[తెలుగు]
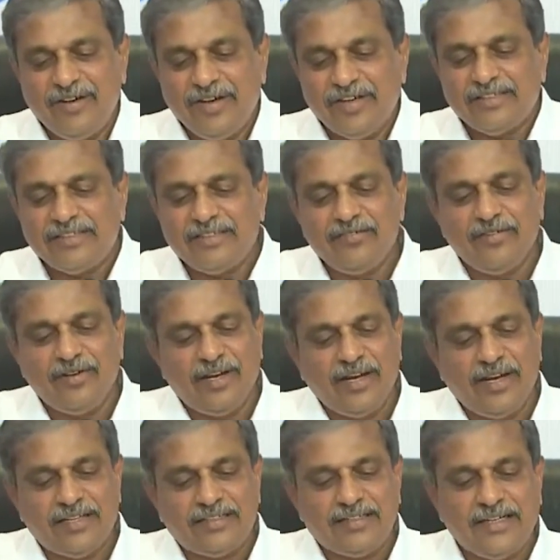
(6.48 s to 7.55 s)
వన్ నేషన్
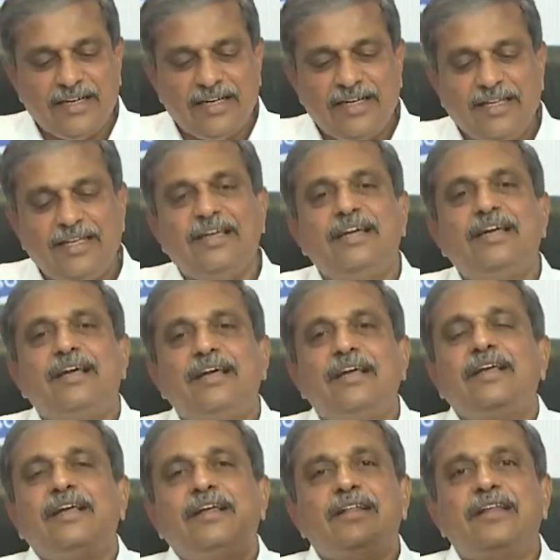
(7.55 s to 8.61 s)
వన్ ఎలక్షన్ అనేది
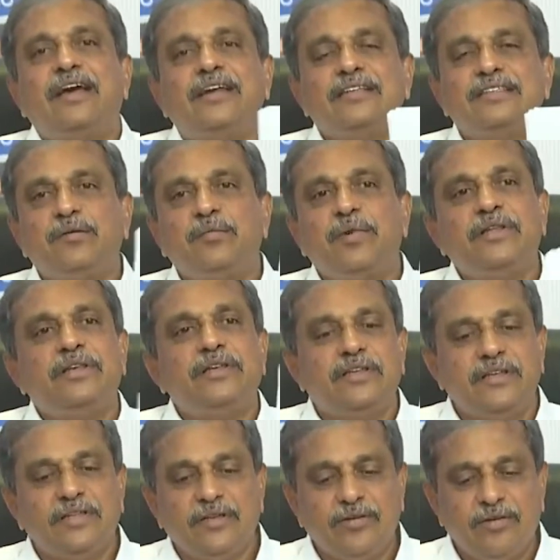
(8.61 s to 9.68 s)
దానికి
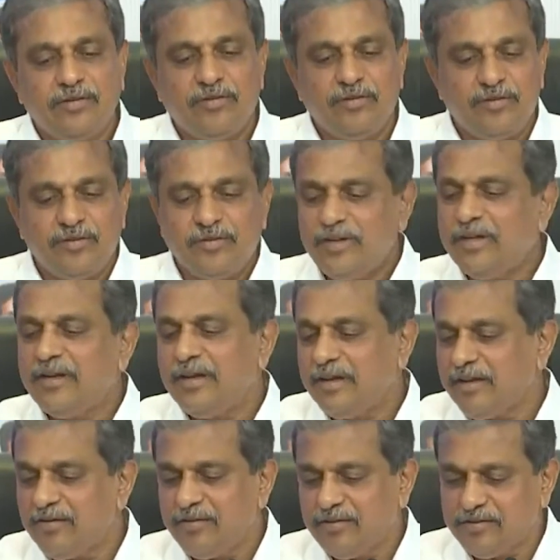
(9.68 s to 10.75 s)
సంబంధించినంత వరకు నిన్న
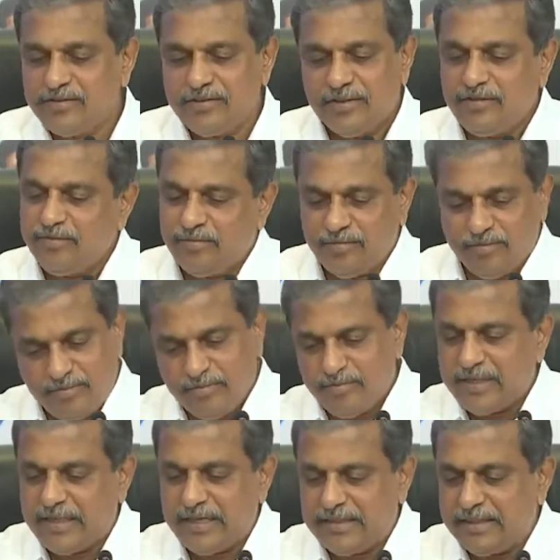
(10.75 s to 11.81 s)
ఎక్కడో చూశాను
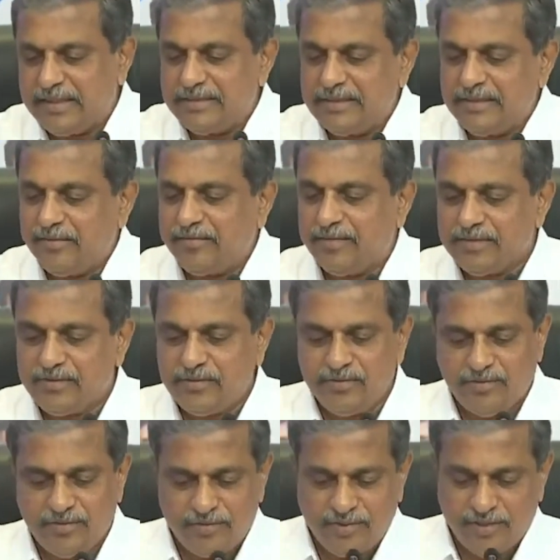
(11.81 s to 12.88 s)
అందరికి తెలిసిందే ఫస్ట్
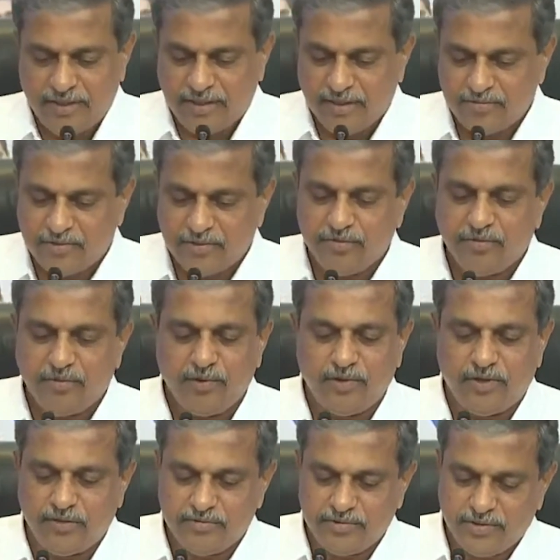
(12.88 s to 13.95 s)
త్రీ టర్మ్స్
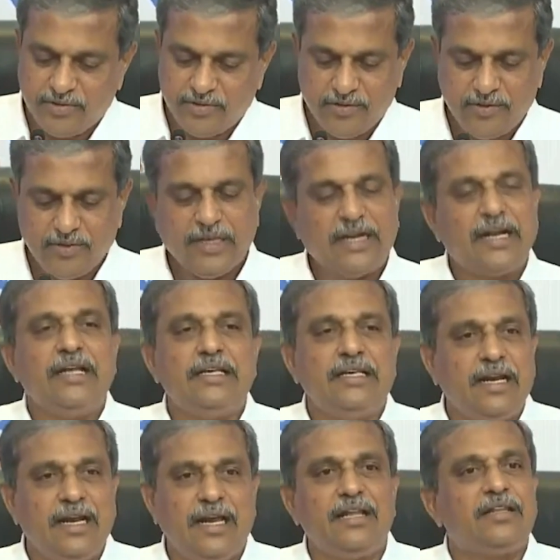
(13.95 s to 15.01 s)
ఫోర్ టర్మ్స్ అట్లే
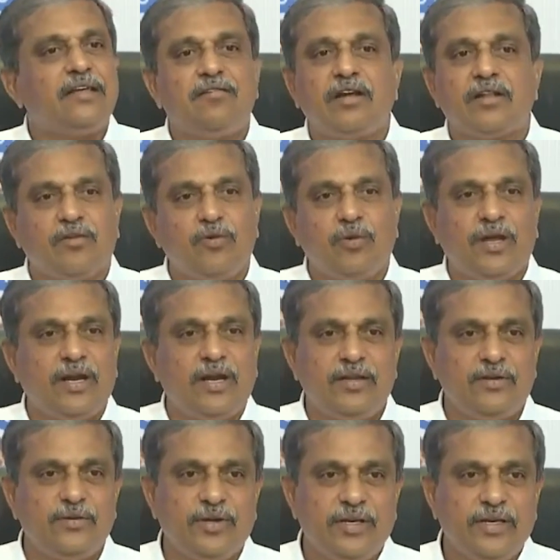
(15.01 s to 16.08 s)
జరిగాయి తర్వాత
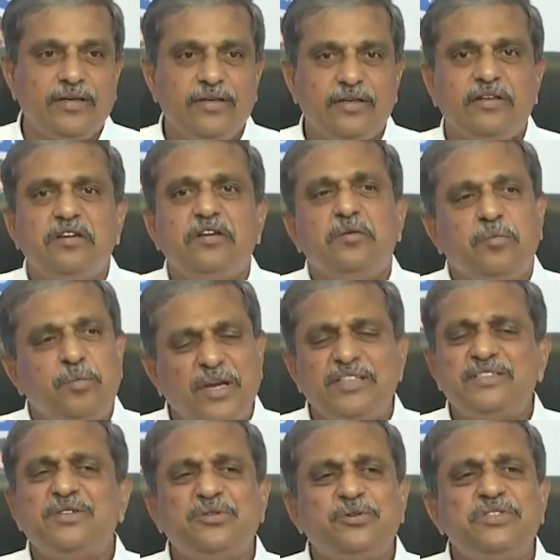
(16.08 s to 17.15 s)
కుదరలేదు ఒకటి
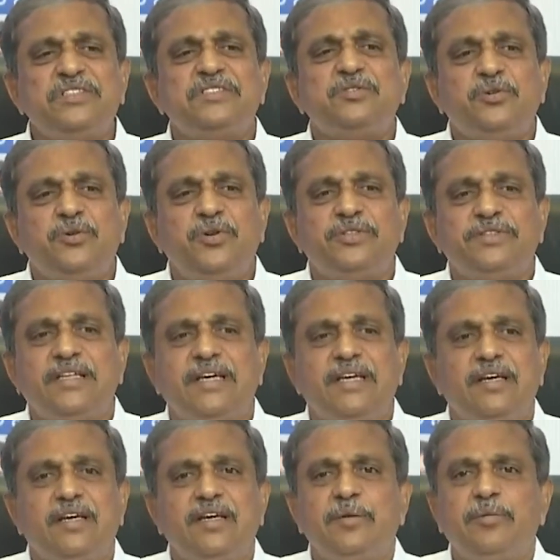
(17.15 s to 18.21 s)
బేసిక్ క్వశ్చన్స్ కొన్ని
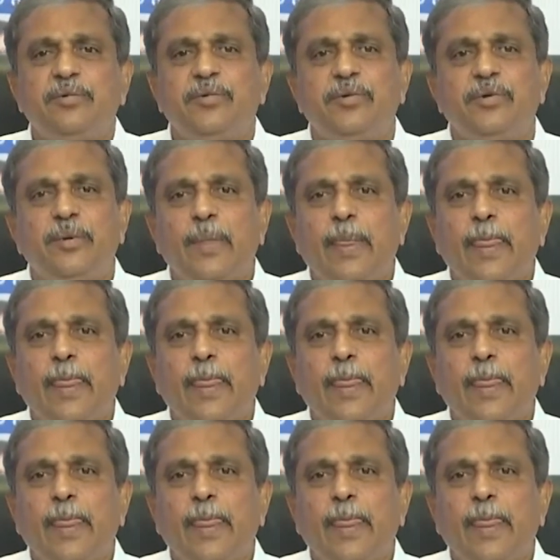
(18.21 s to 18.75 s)
వస్తాయి ఇప్పుడు